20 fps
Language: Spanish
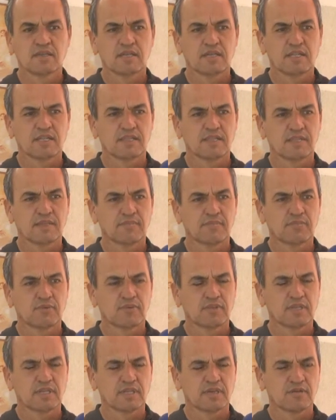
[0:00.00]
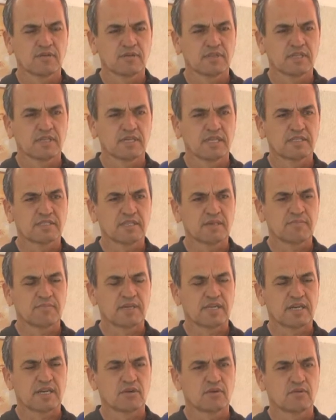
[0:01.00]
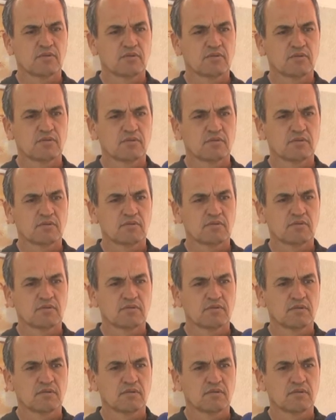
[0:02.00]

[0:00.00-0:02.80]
el tiempo de la contingencia para no